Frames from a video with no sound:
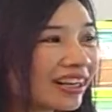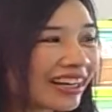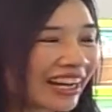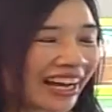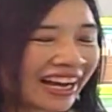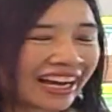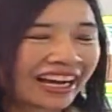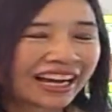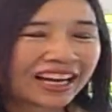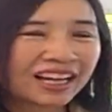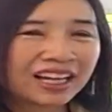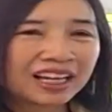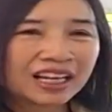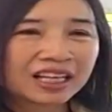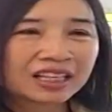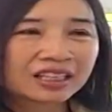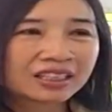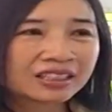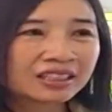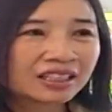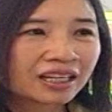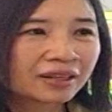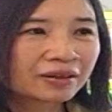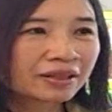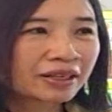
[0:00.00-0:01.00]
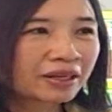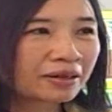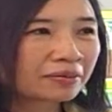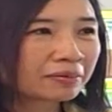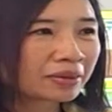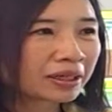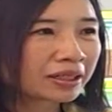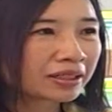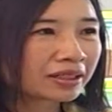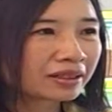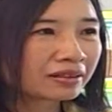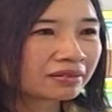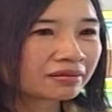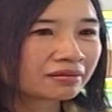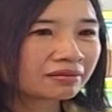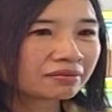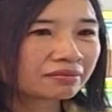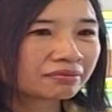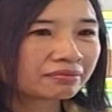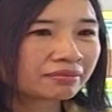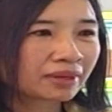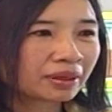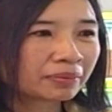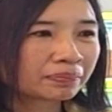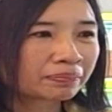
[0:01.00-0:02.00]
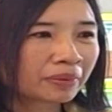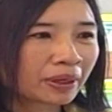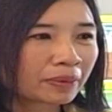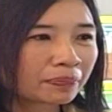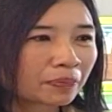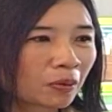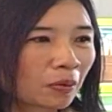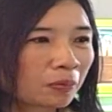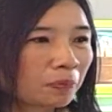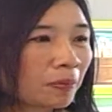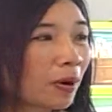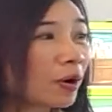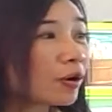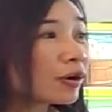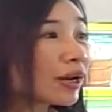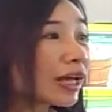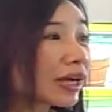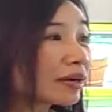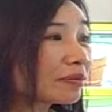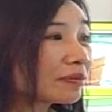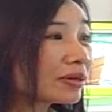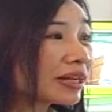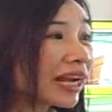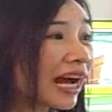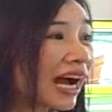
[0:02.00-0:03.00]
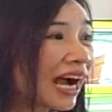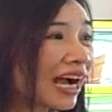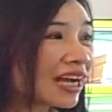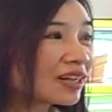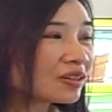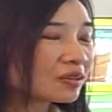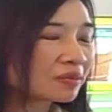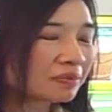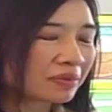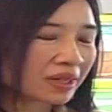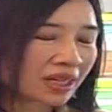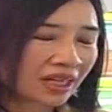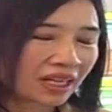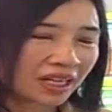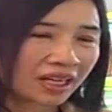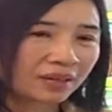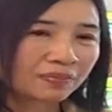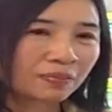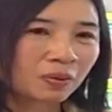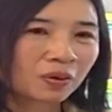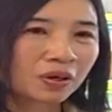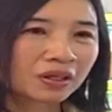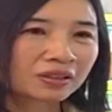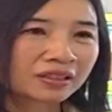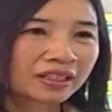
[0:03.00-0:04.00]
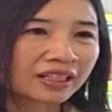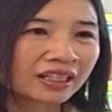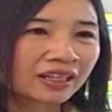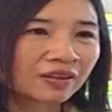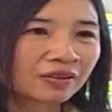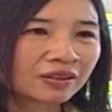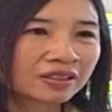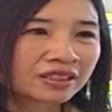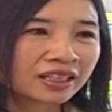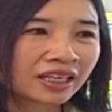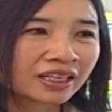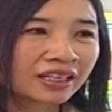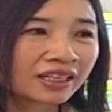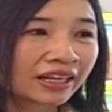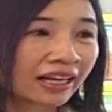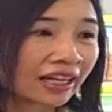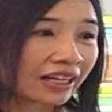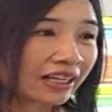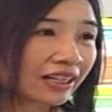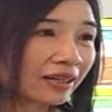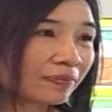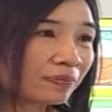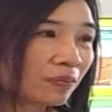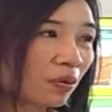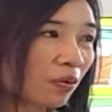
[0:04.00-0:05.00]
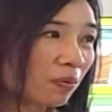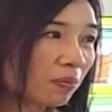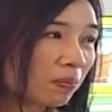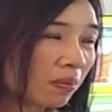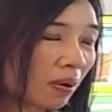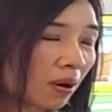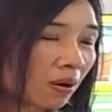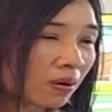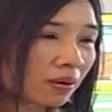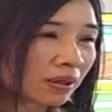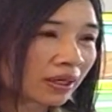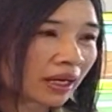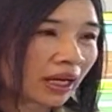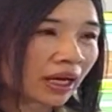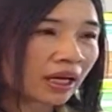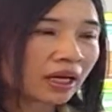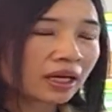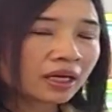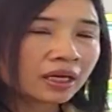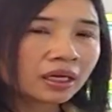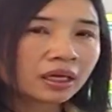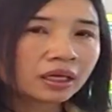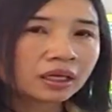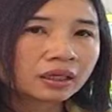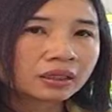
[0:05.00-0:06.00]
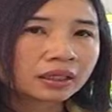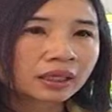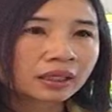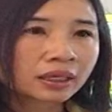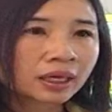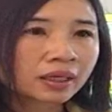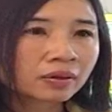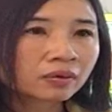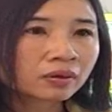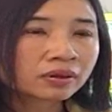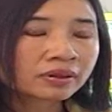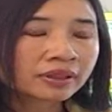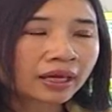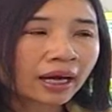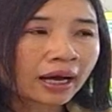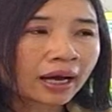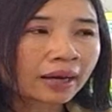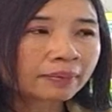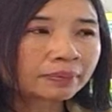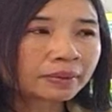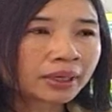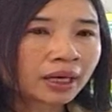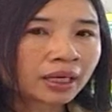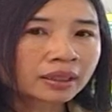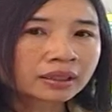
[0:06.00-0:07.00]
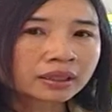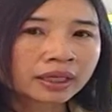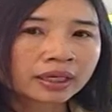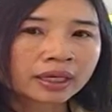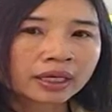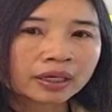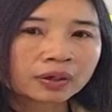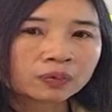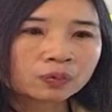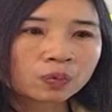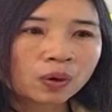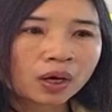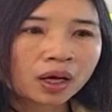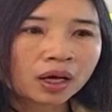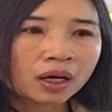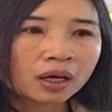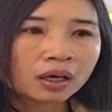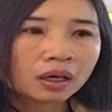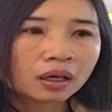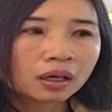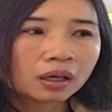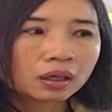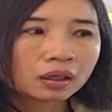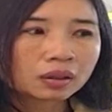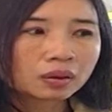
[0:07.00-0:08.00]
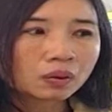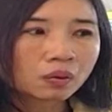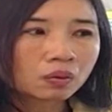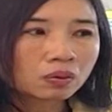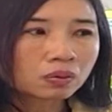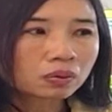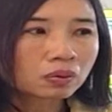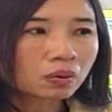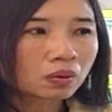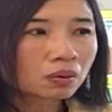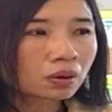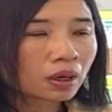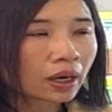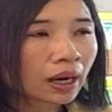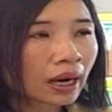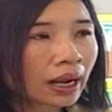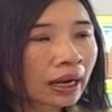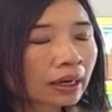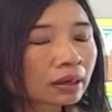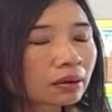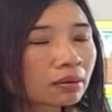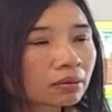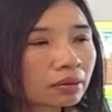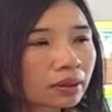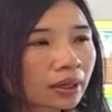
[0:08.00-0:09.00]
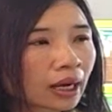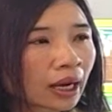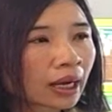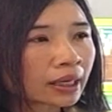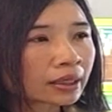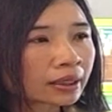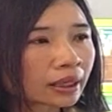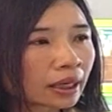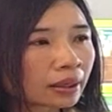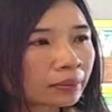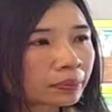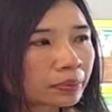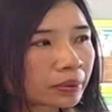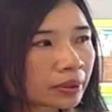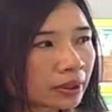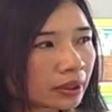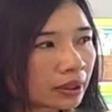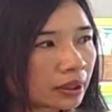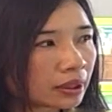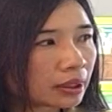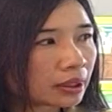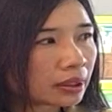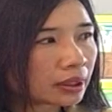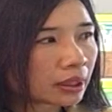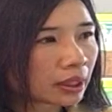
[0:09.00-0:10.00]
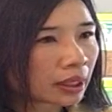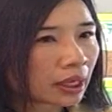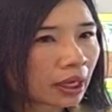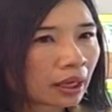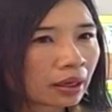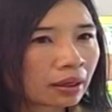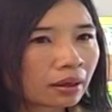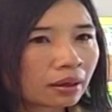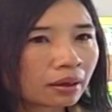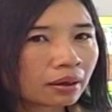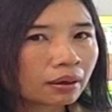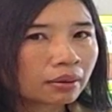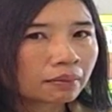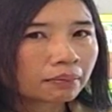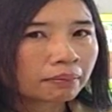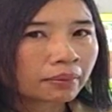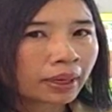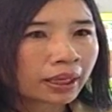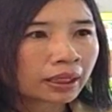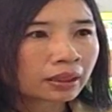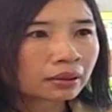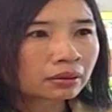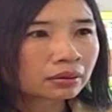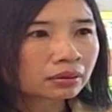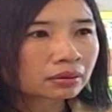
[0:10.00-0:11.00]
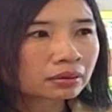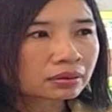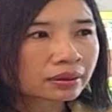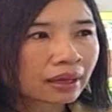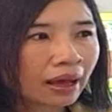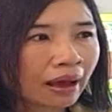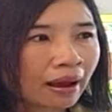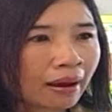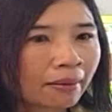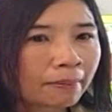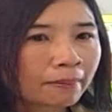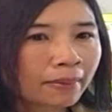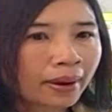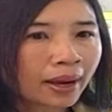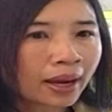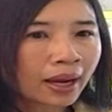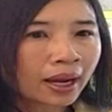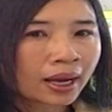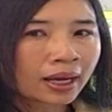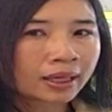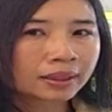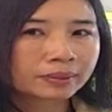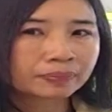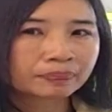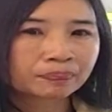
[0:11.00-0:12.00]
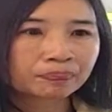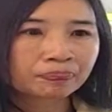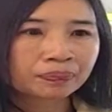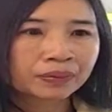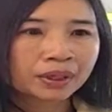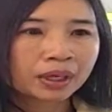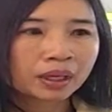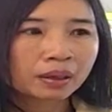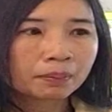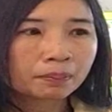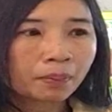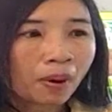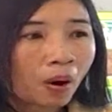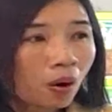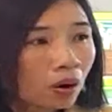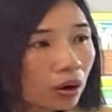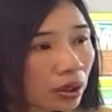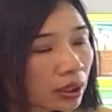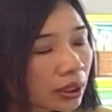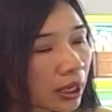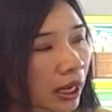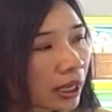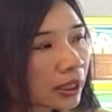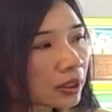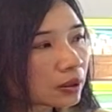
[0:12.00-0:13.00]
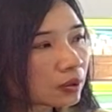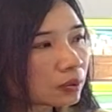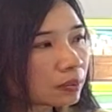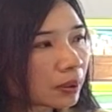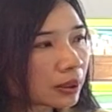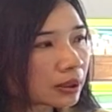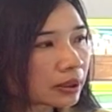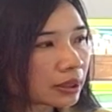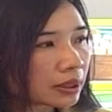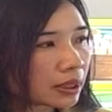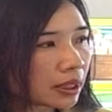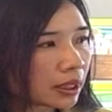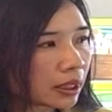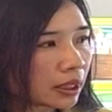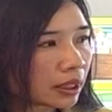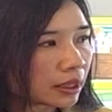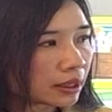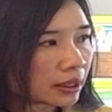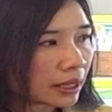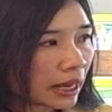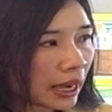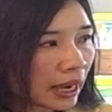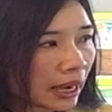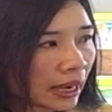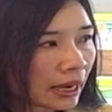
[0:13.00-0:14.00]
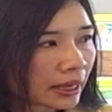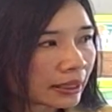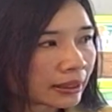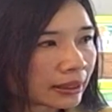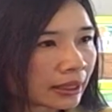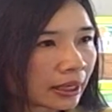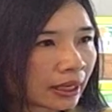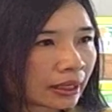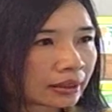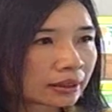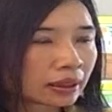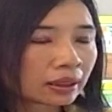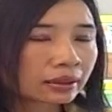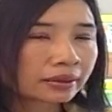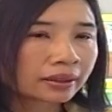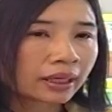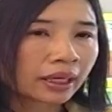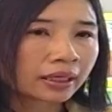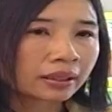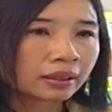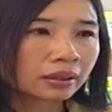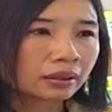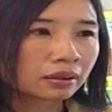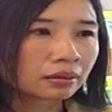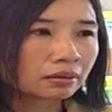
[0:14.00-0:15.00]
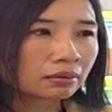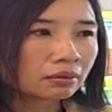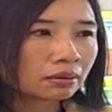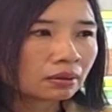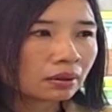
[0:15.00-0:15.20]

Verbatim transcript: นะคะ เนื้อเนี่ยมันมันไปปกป้องเหล็กไม่ได้ถูกไหมคะ ปกติเราก็ใช้เหล็กเนี่ยปกป้องนะ อย่างไรก็ตามนะคะ จะเห็นว่าทุกๆครั้งของการขับขี่เนี่ยค่ะมันสามารถป้องกันอุบัติเหตุได้นะคะตั้งแต่หนึ่ง